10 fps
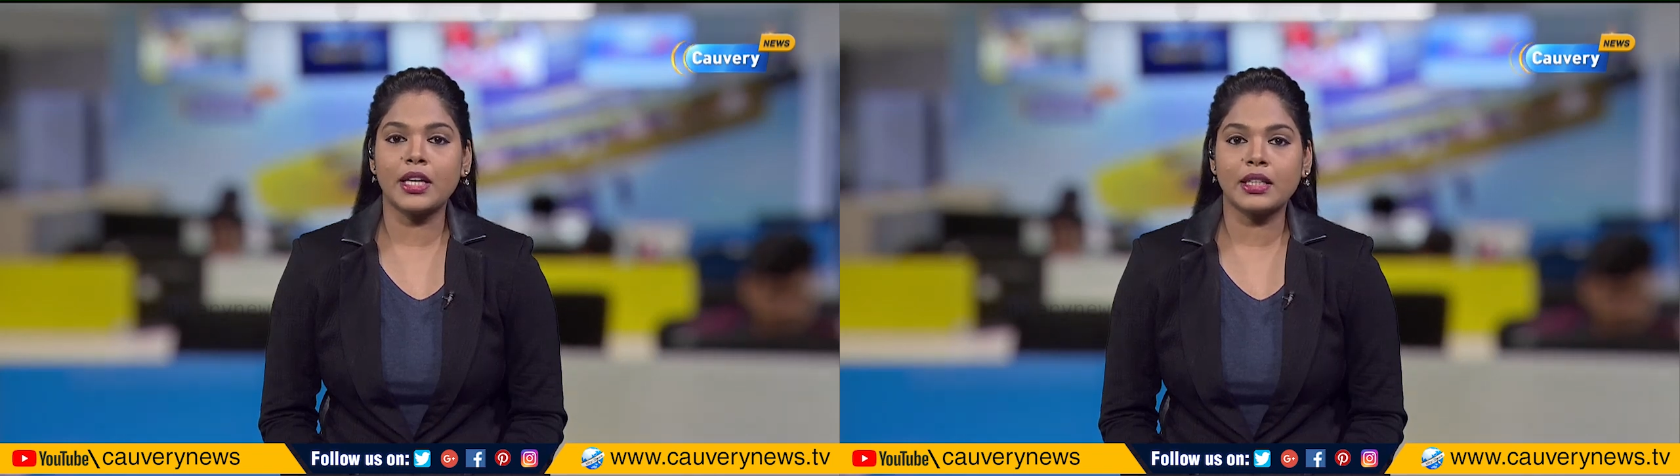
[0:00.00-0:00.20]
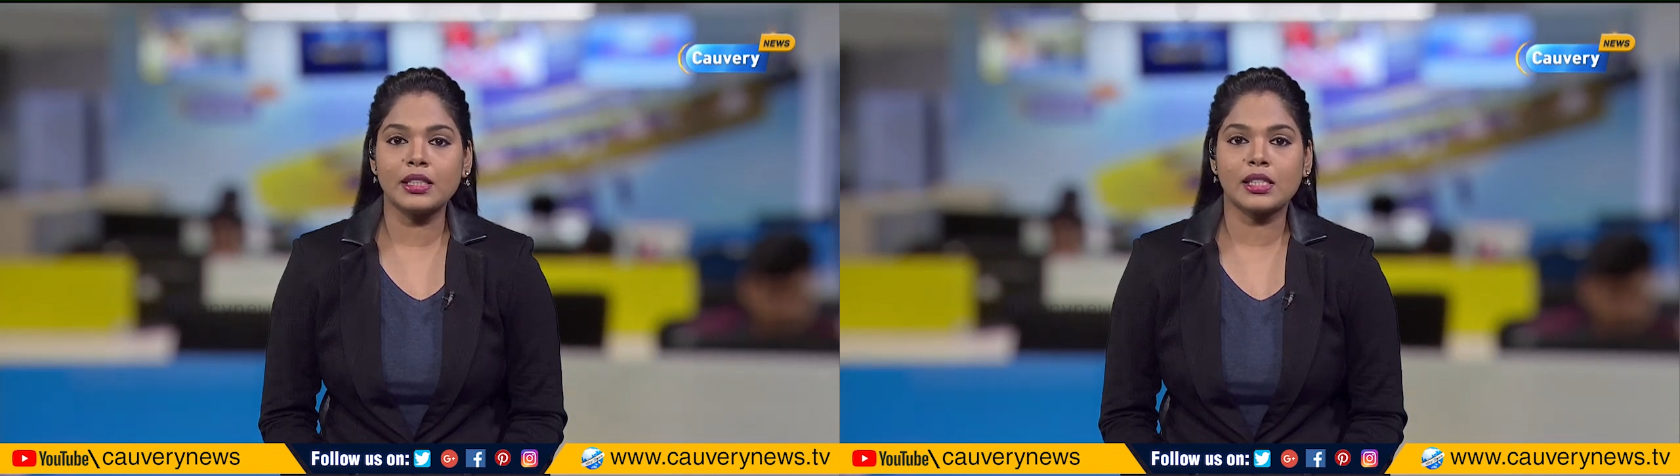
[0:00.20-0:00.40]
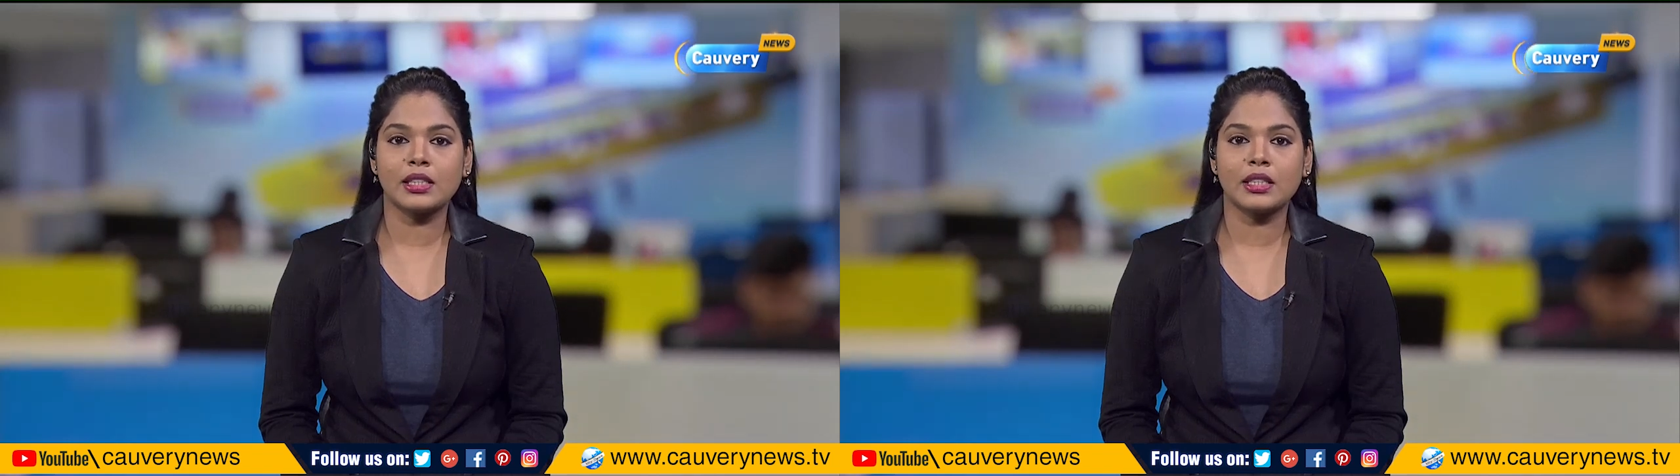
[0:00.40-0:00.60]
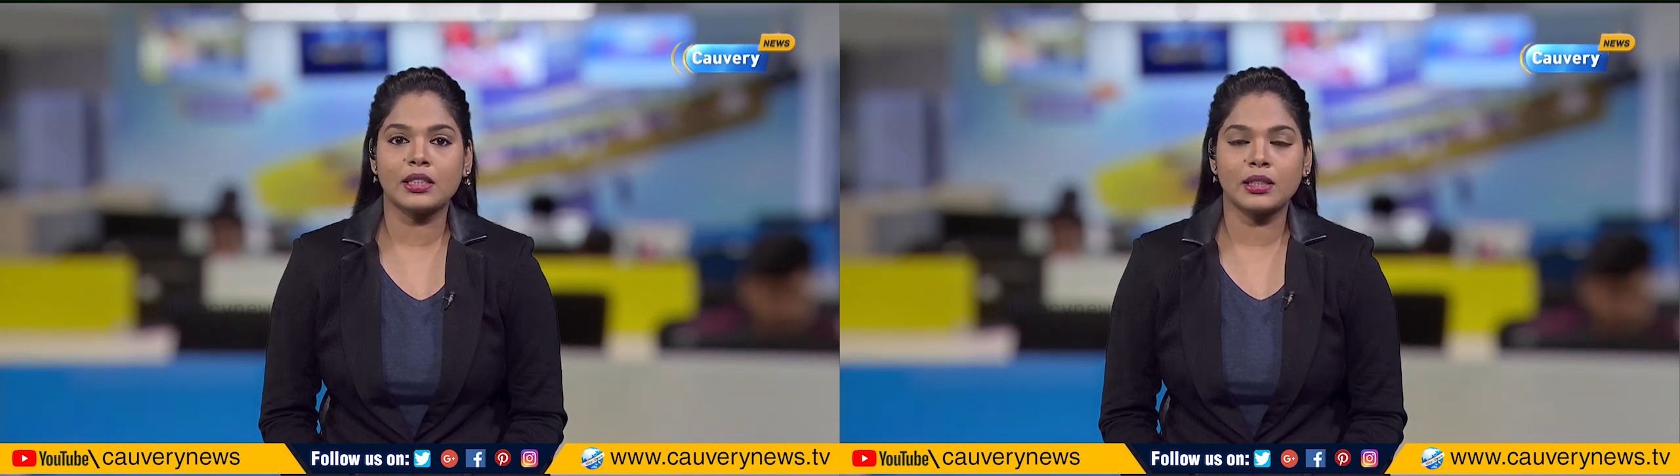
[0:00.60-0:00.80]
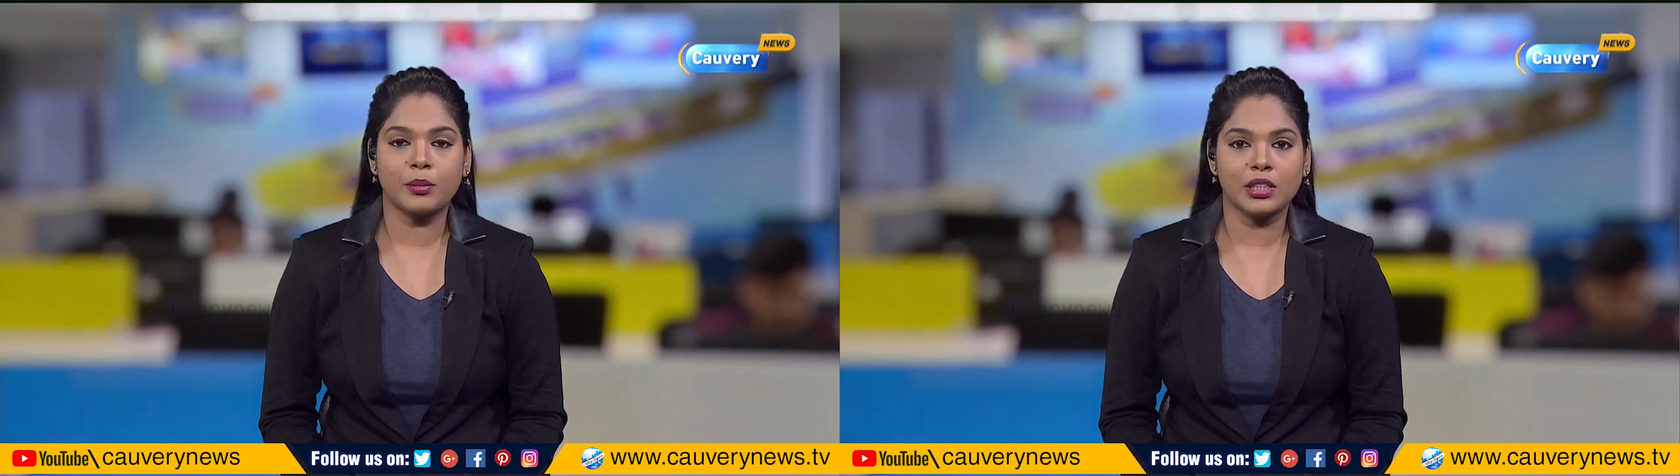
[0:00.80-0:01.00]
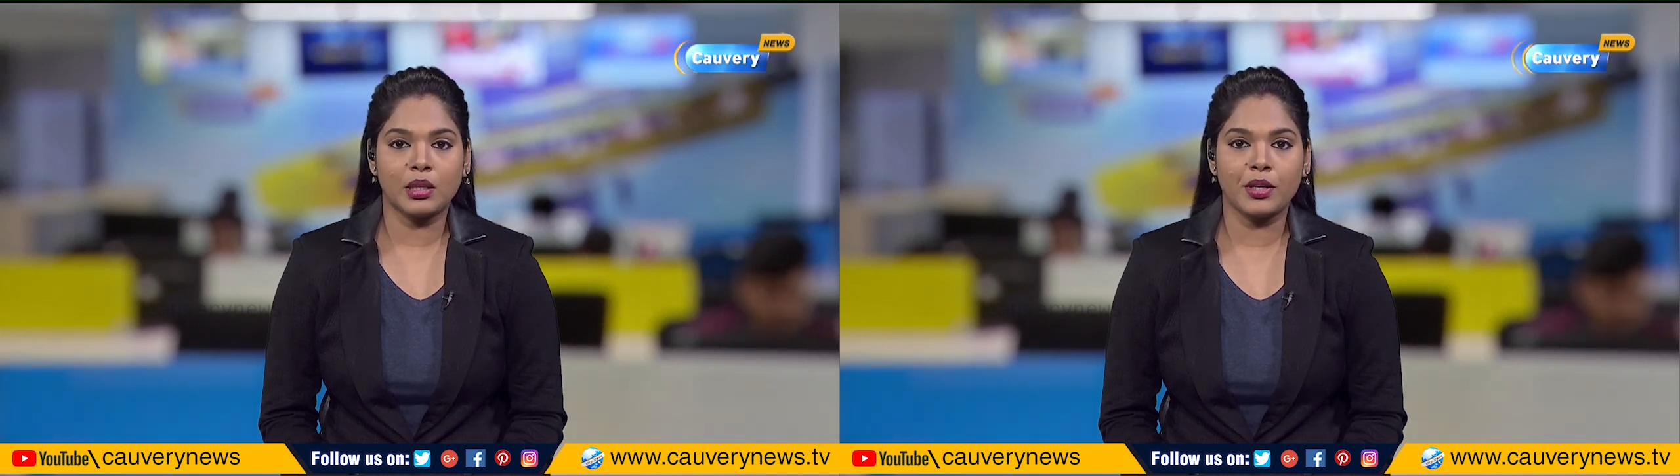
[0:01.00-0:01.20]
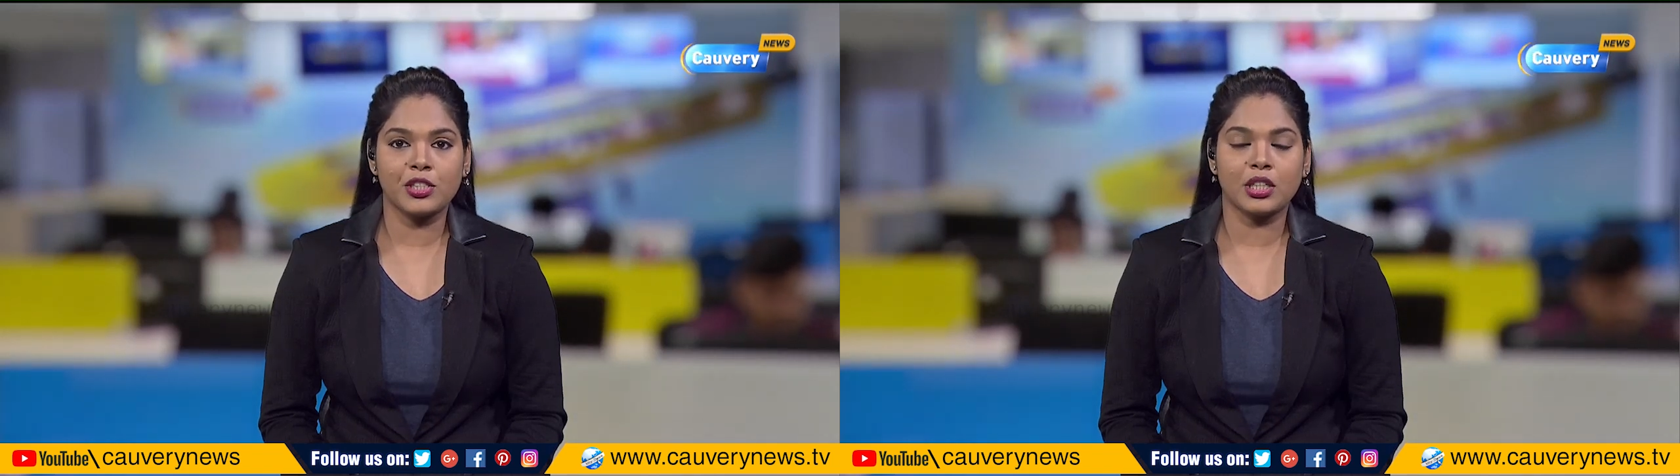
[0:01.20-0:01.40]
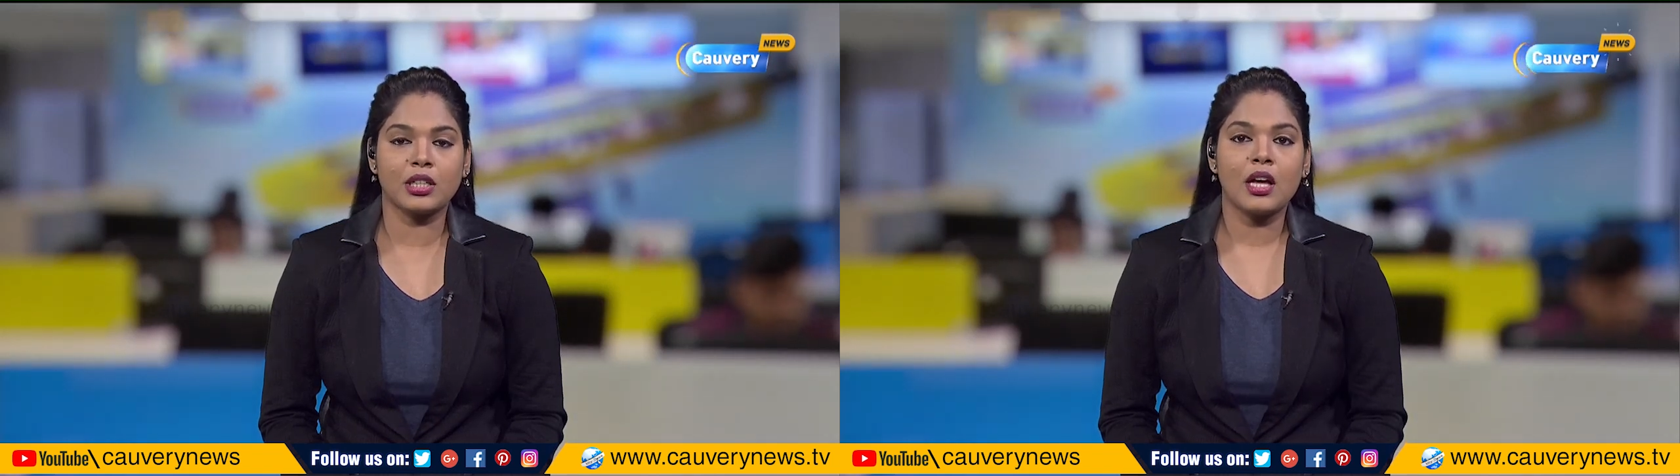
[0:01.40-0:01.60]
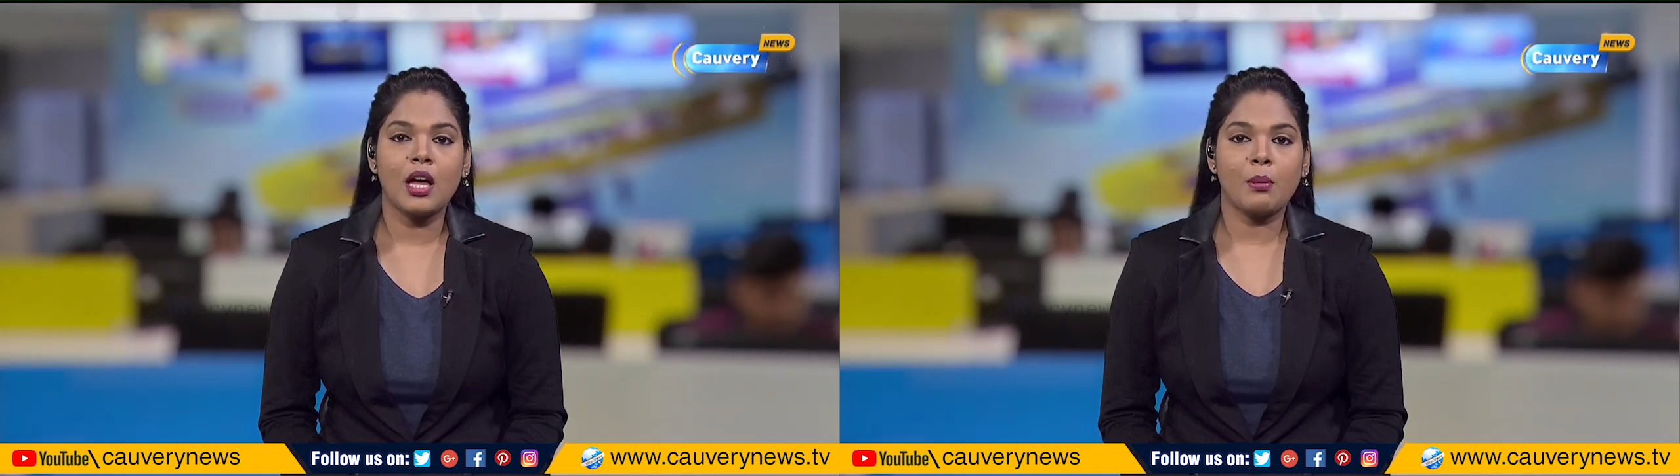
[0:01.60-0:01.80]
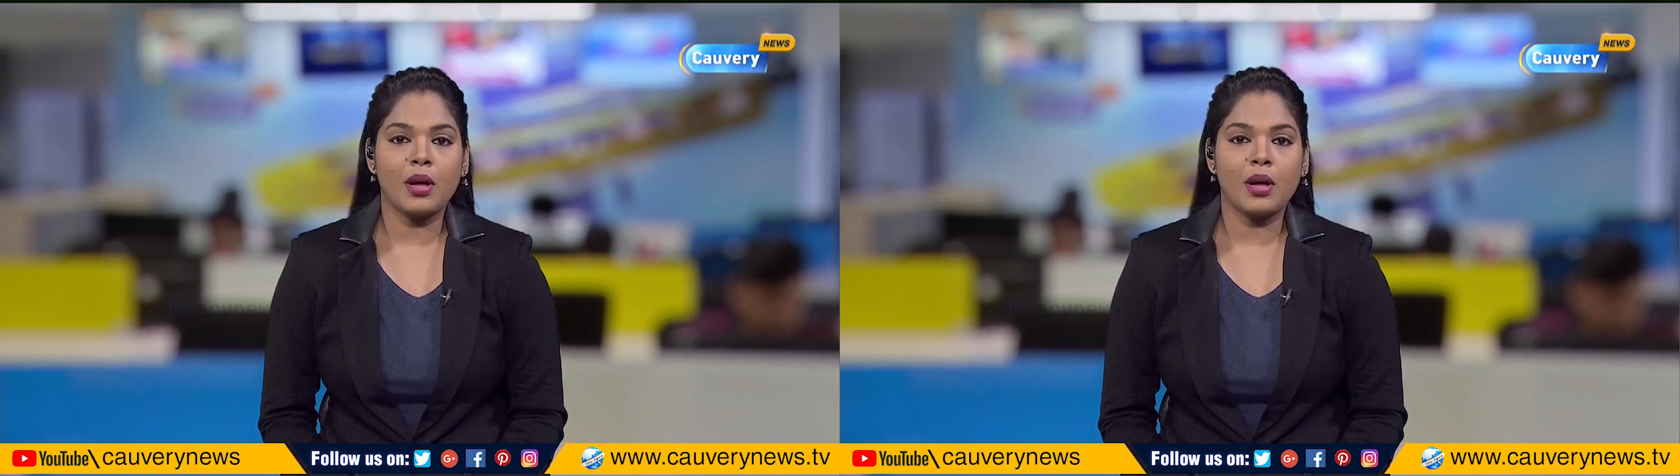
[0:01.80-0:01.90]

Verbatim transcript: நேரில் சந்தித்து முதலமைச்சர்